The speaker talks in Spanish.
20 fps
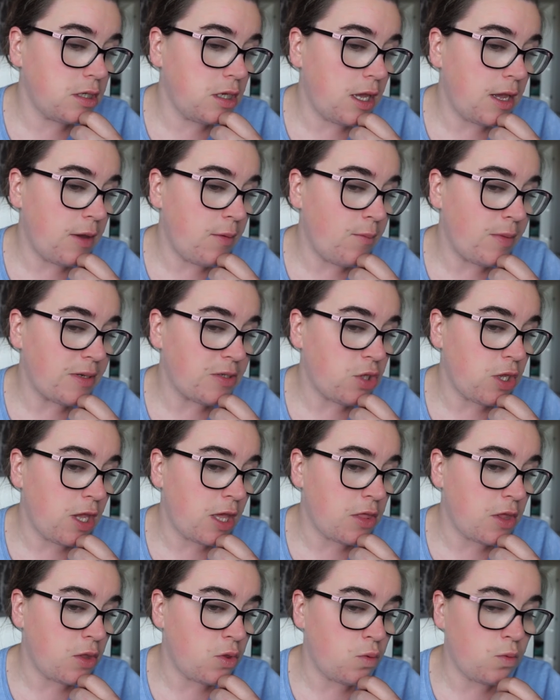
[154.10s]
eh, me estoy
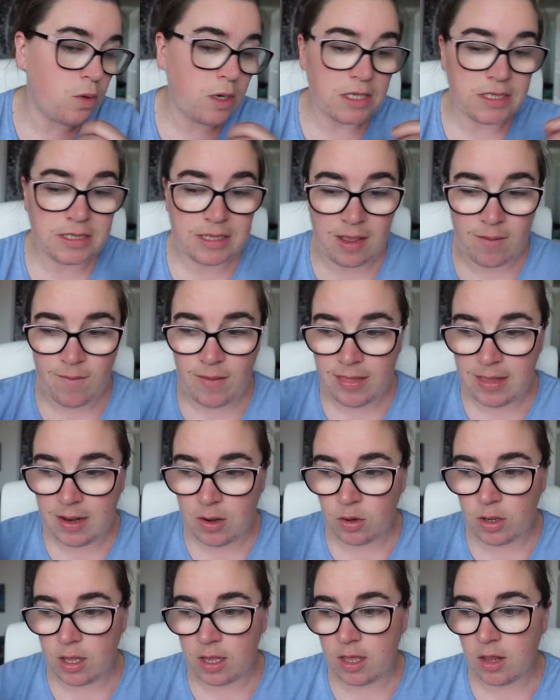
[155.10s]
haciendo un esquema de
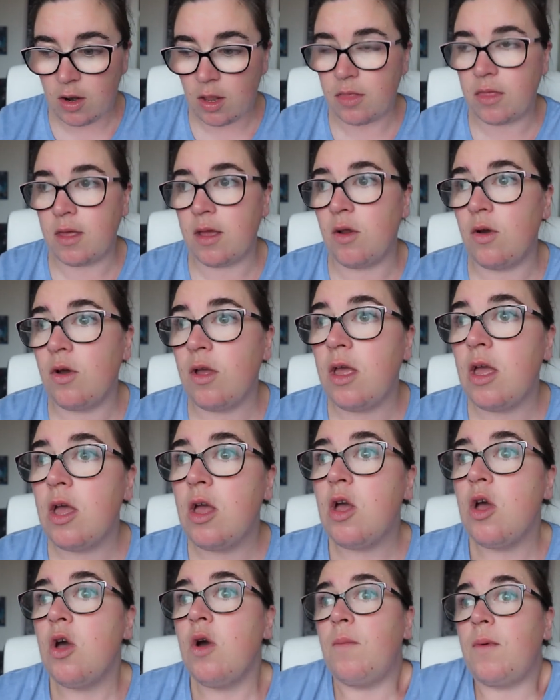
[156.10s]
lo que quiero hacer hoy
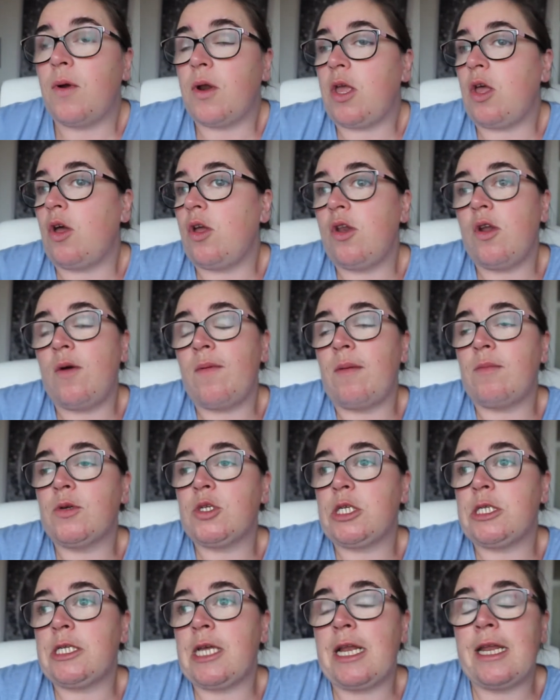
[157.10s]
porque hoy no
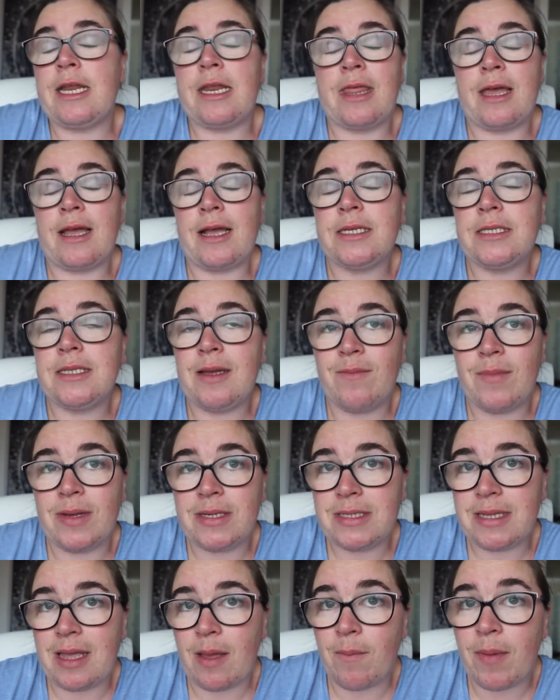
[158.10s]
vamos a salir de casa
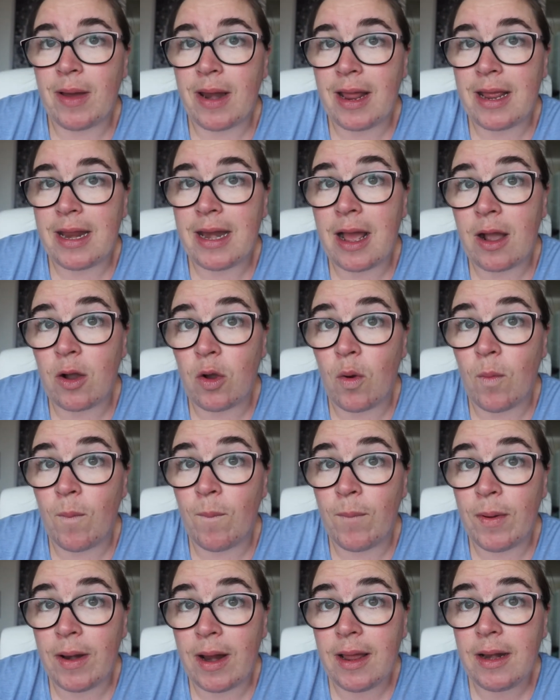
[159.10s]
más que para ir a
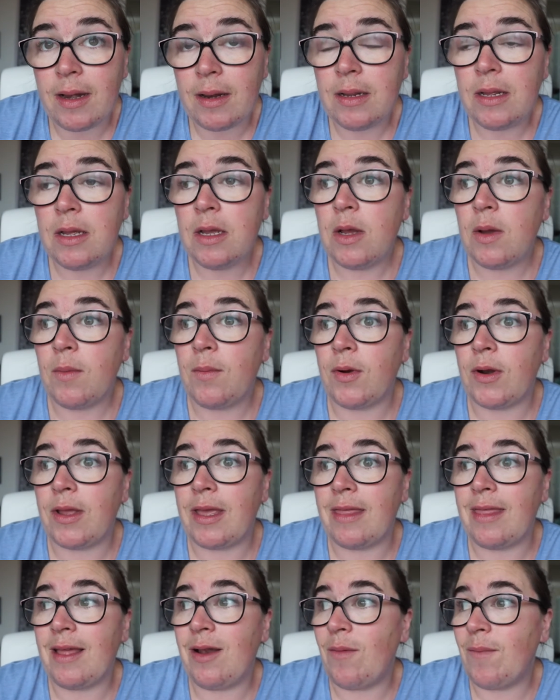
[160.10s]
comprar
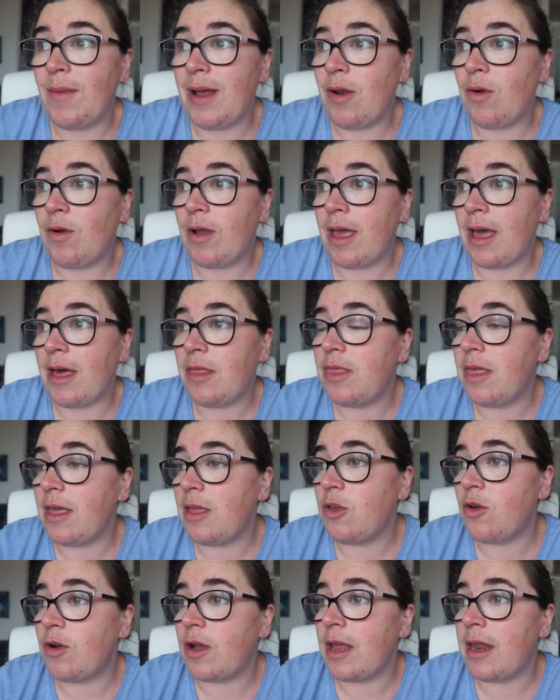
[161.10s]
porque de lo malo que
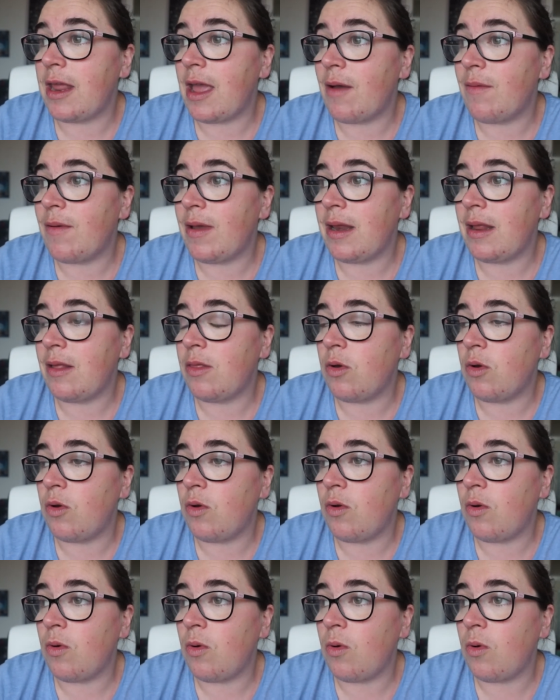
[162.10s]
hace yo quería haber
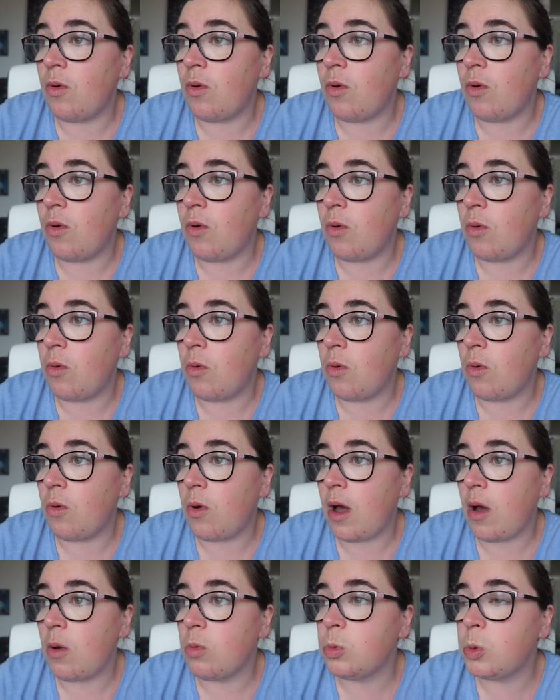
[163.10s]

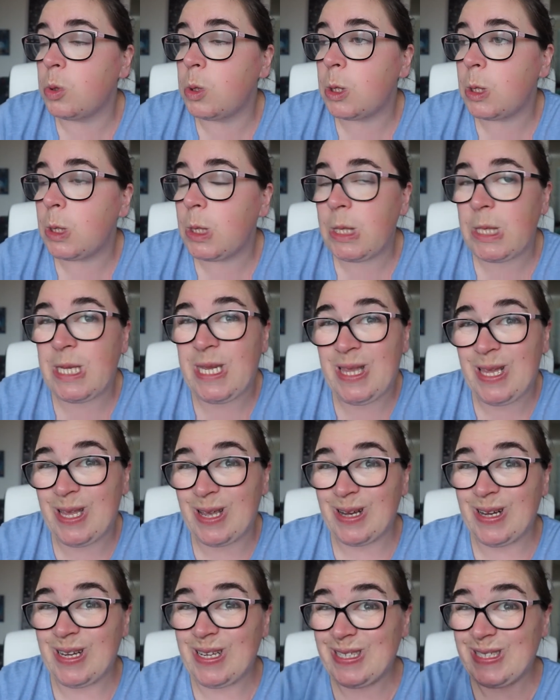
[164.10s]
ido a un
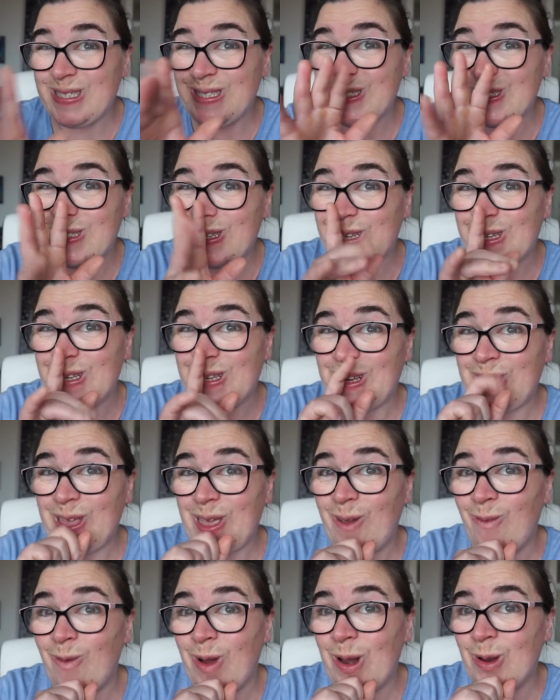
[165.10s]
sitio
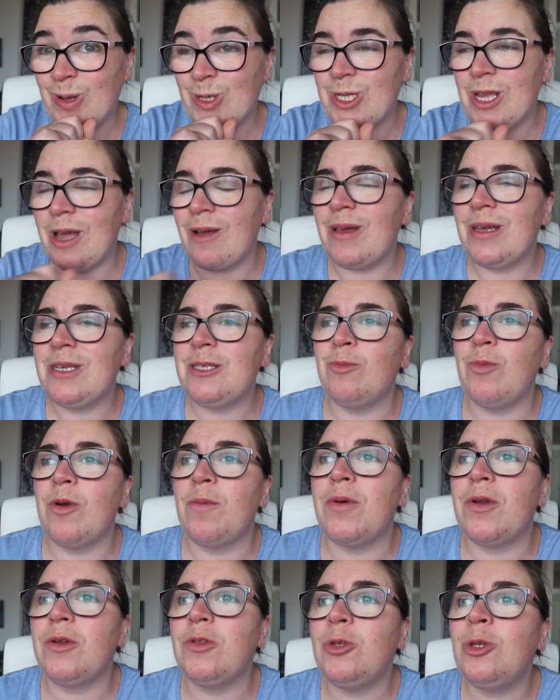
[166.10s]
igual lo sabéis
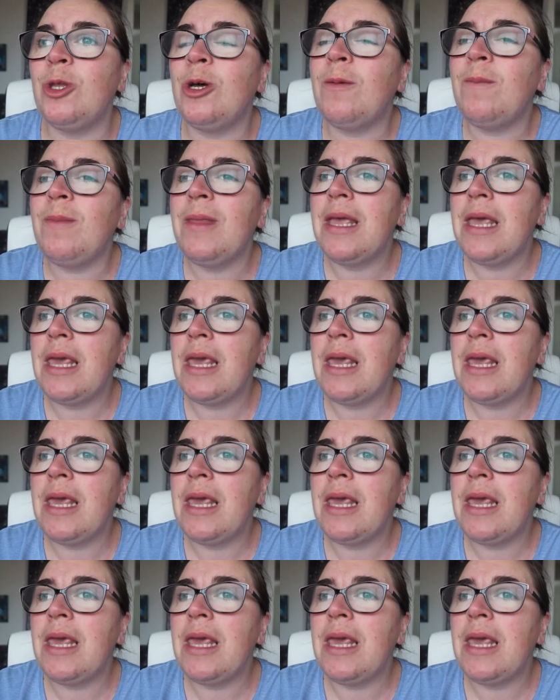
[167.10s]
muy pronto. O